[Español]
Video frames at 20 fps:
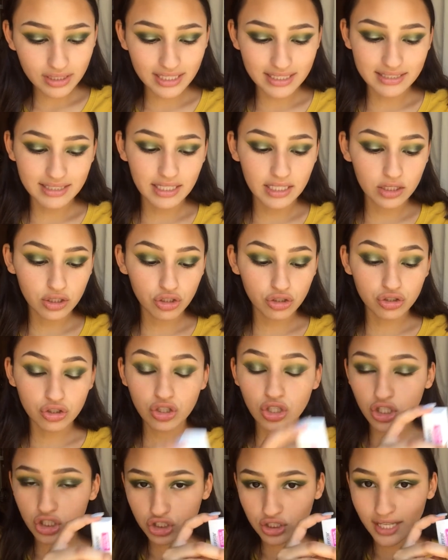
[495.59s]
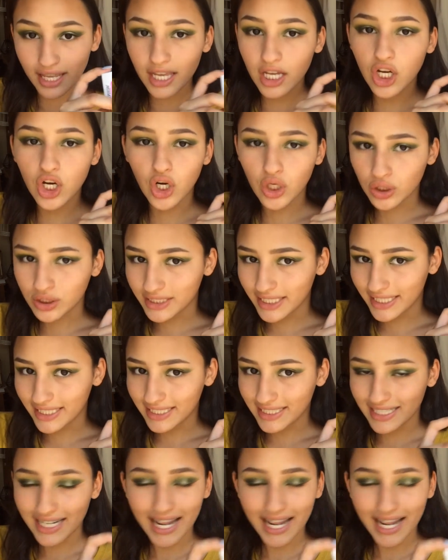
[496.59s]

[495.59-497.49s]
312 Golden.